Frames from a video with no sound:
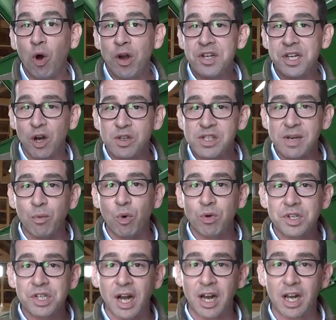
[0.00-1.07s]
heute aus dem
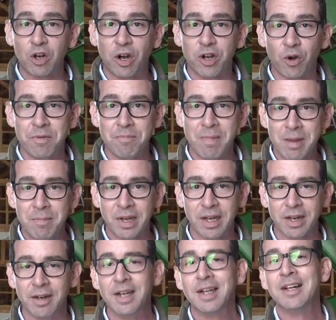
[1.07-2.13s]
Unterallgäu und Memmingen.